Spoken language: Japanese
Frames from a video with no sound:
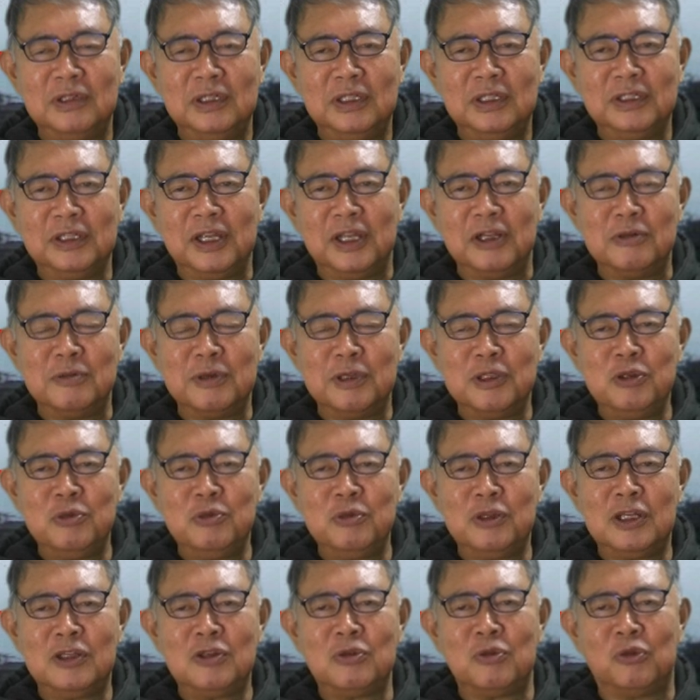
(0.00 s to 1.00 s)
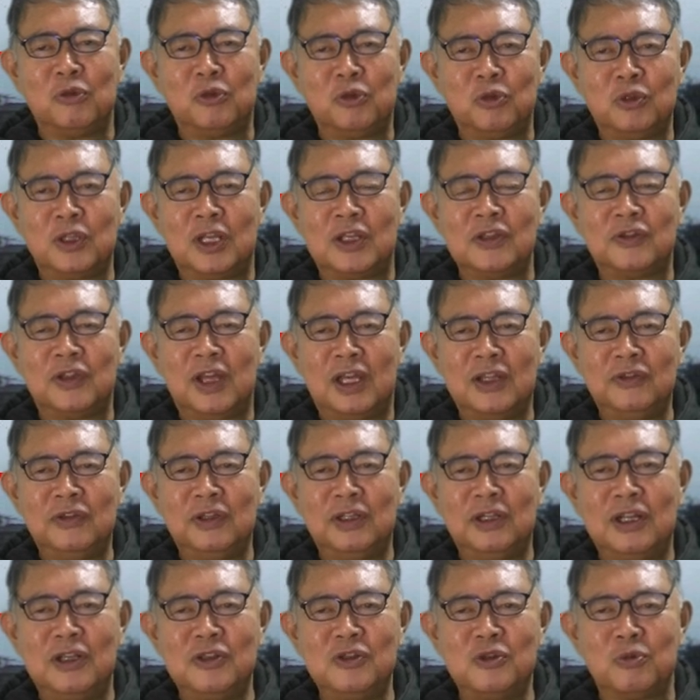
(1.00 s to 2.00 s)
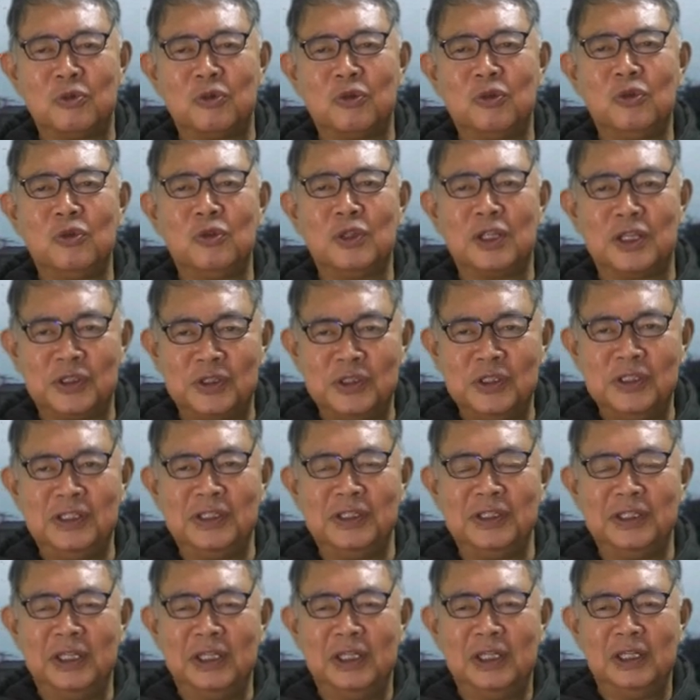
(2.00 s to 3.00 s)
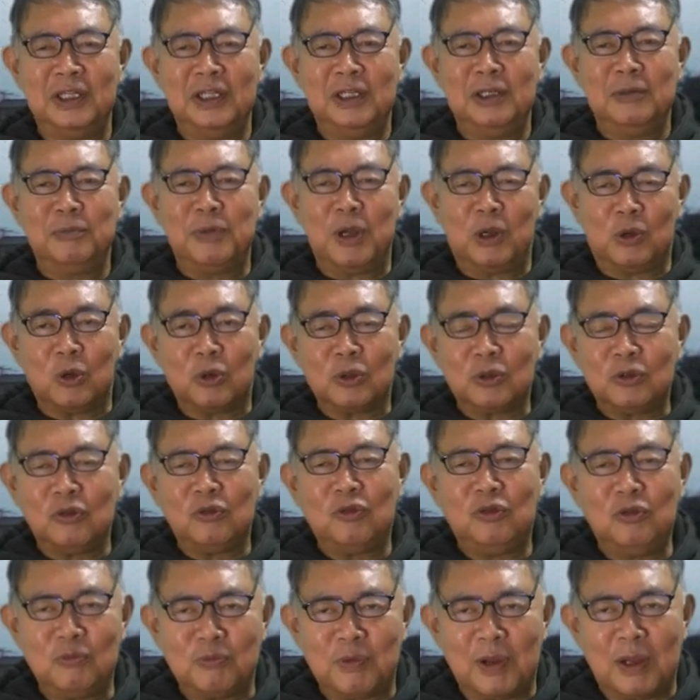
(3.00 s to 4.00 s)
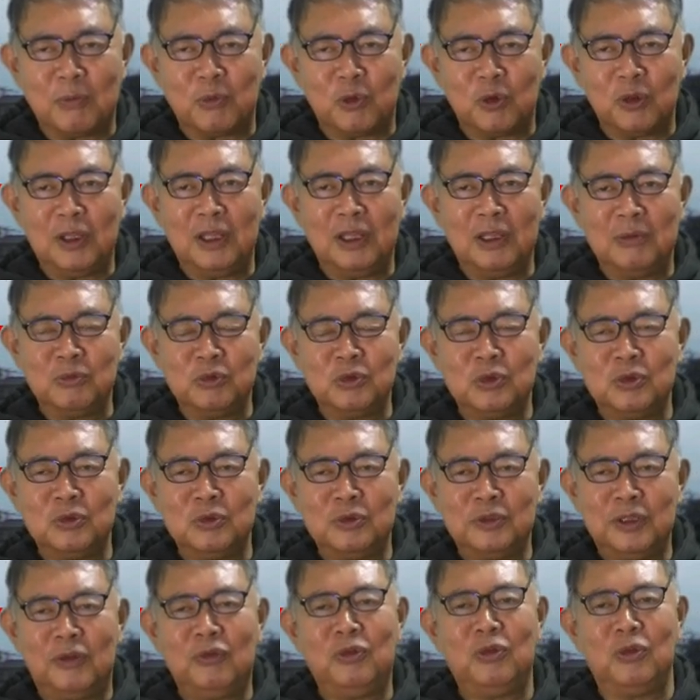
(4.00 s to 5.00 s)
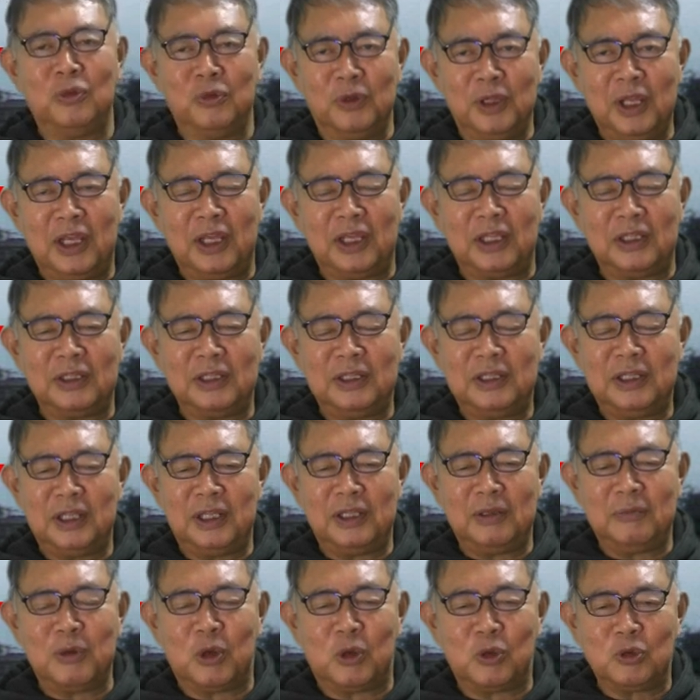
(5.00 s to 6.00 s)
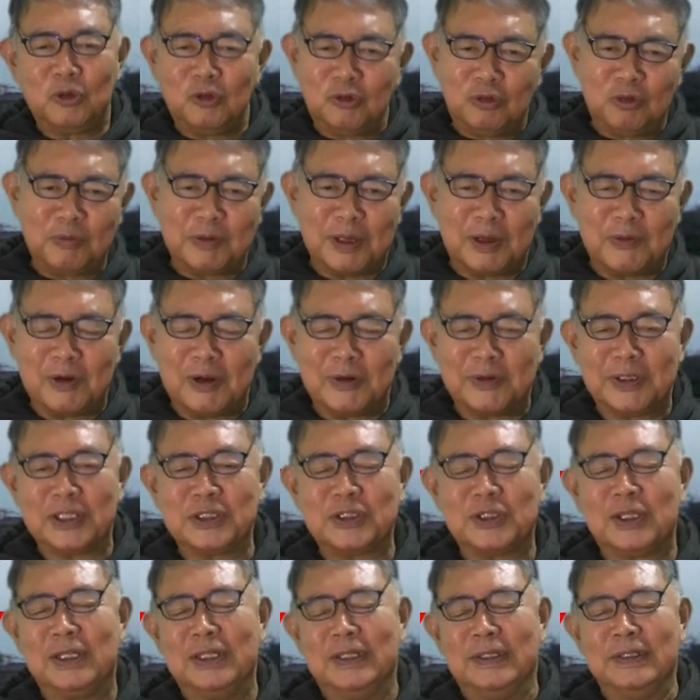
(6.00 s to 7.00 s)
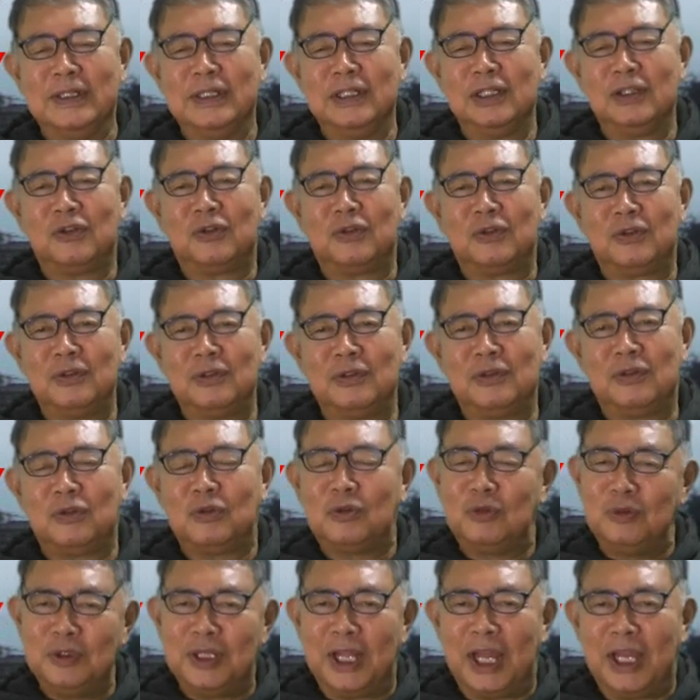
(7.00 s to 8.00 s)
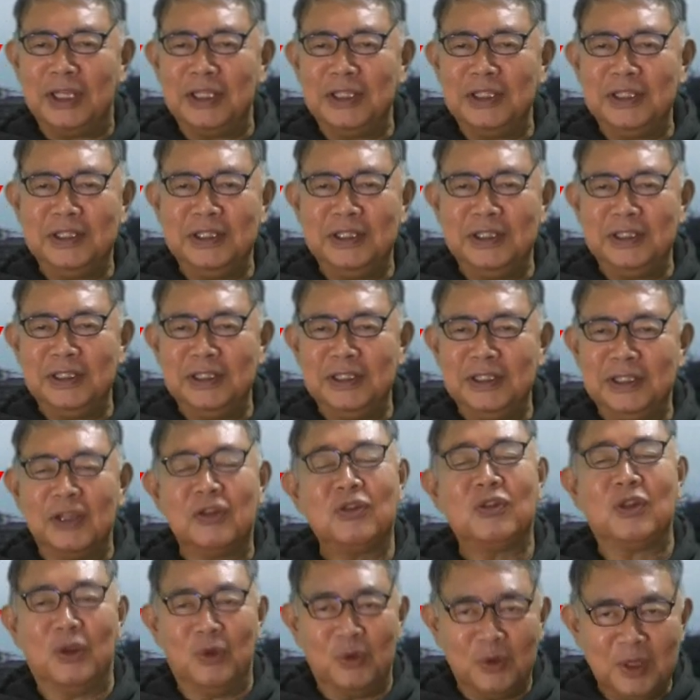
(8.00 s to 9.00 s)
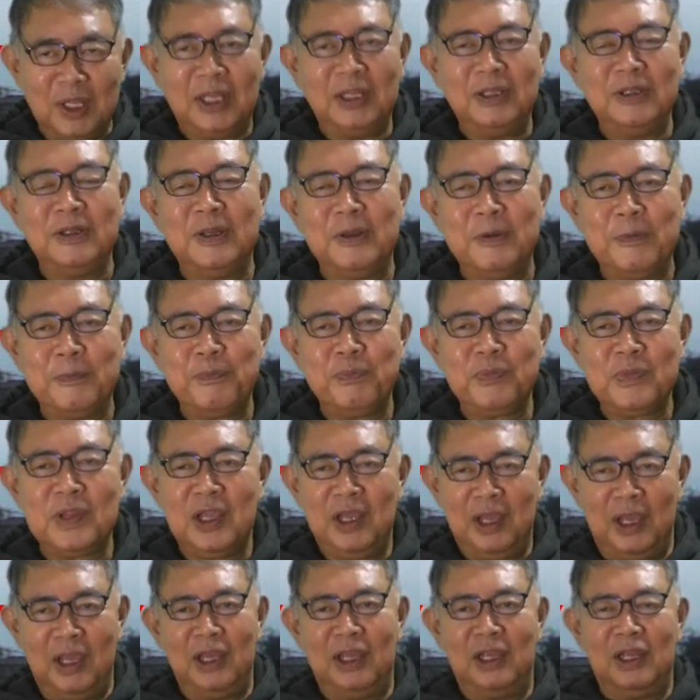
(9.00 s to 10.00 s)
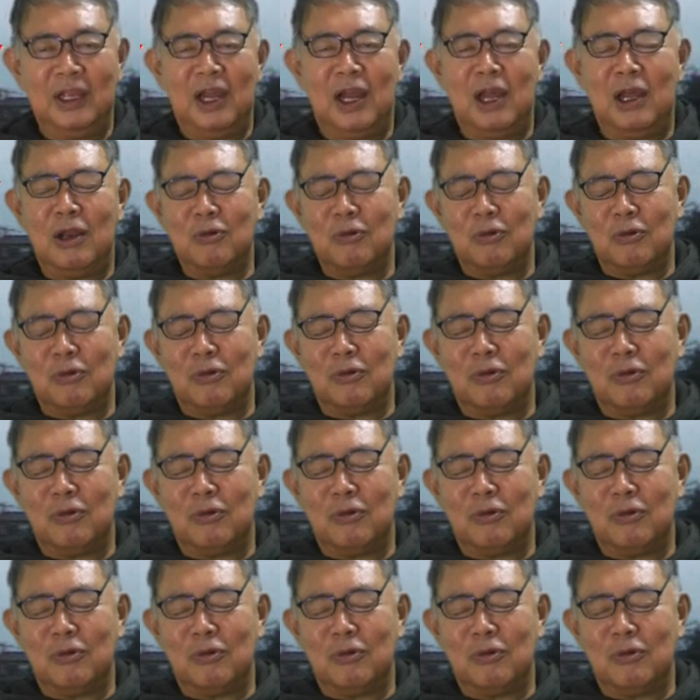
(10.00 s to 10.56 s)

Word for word: ゲルマニウムラジオもそうだし、再生ラジオもそうだし、まあ、5級スーパーも AM ですよね。で、まあ、5級スーパーは私は作んないですけどね。えー、あの